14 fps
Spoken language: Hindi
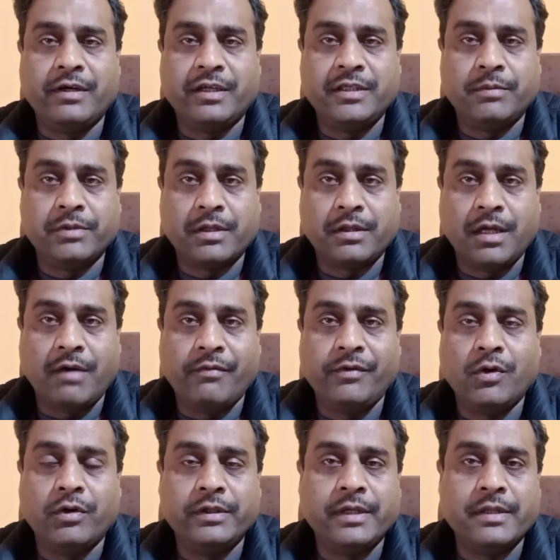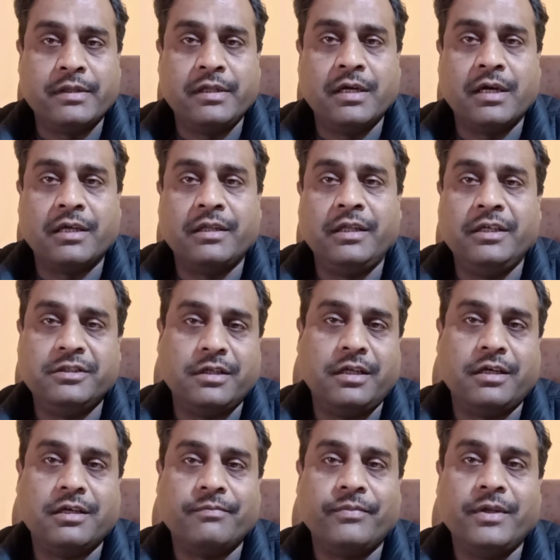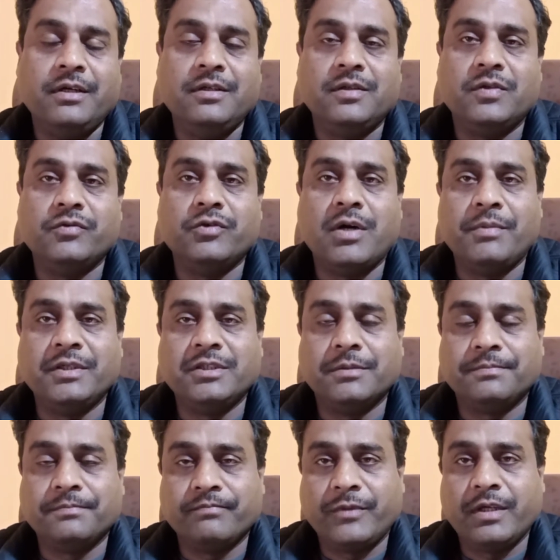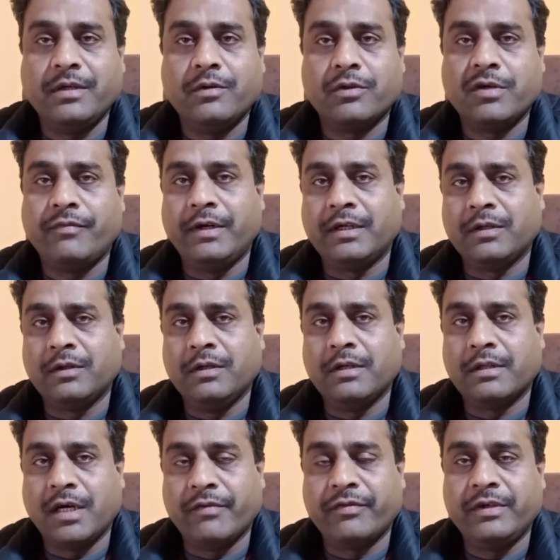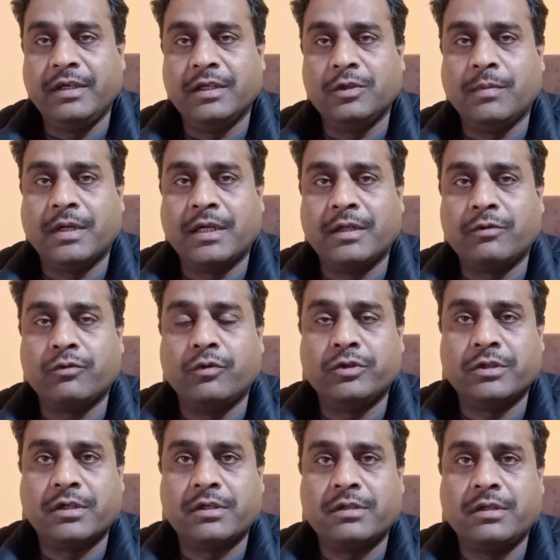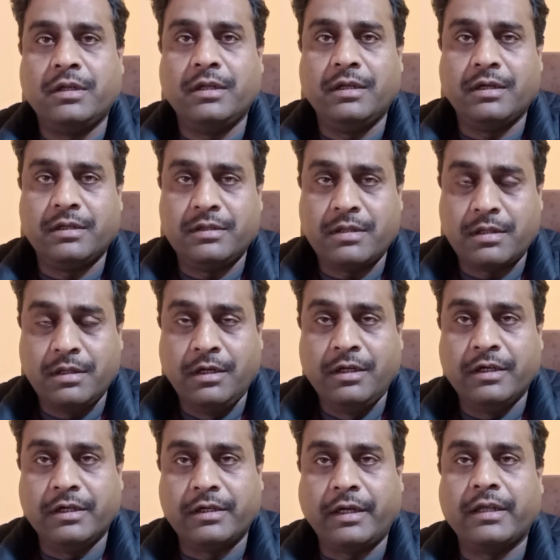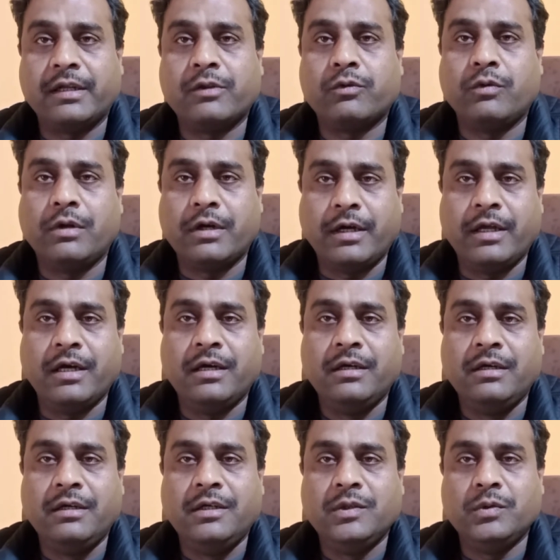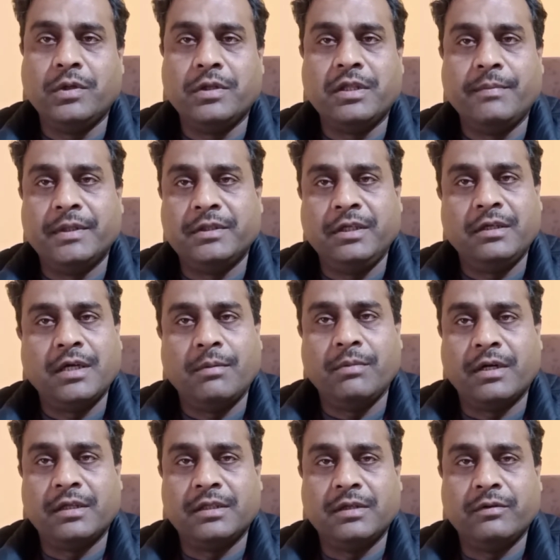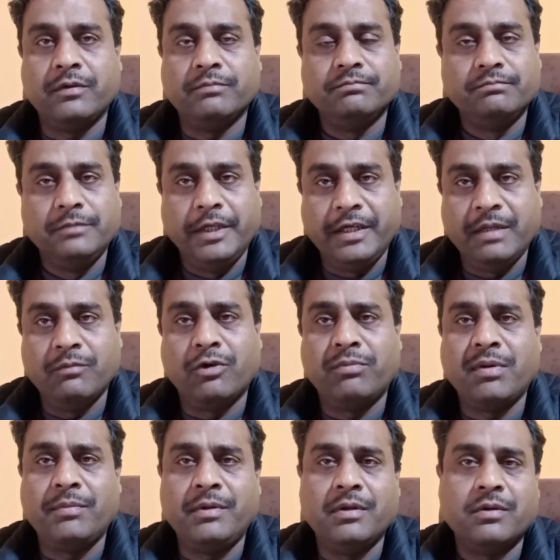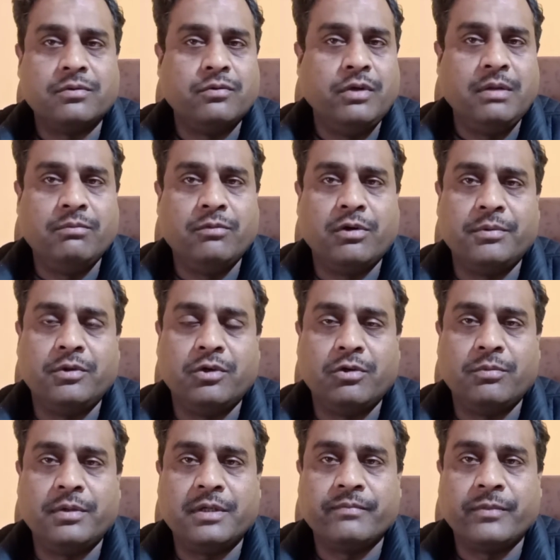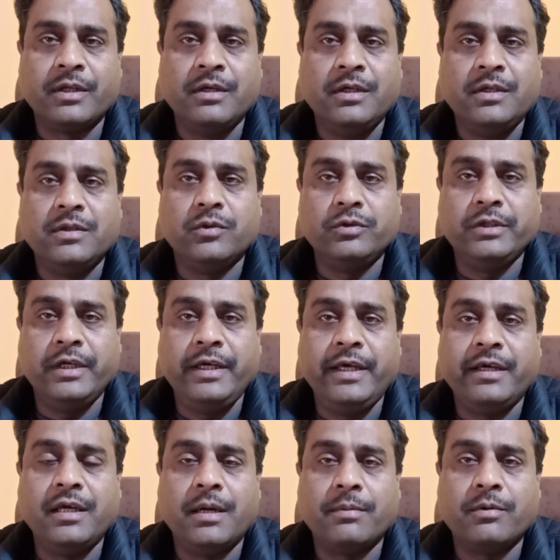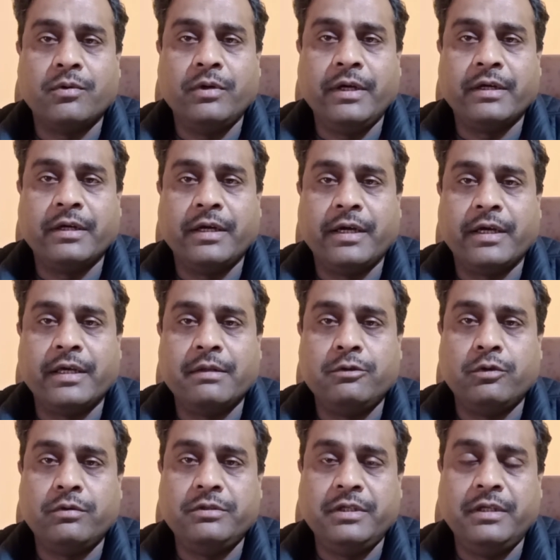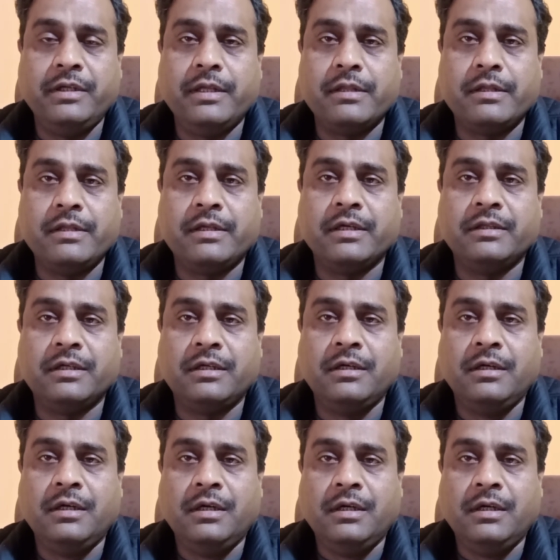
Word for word: फिल्टर जब तक साफ़ नहीं होगा ये ए आगे नहीं चलेगा तो वो हमने जब उसका फ़िल्टर साफ़ किया दोबारा उसको ड्राई करके उसको लगाया तो सी बेहतरीन काम कर रहा था वो हीटिंग मोड पर भी और कूलिंग मोड पर दोनों पर तो ये एक कि आपको एक है कि जो जिन ए के अंदर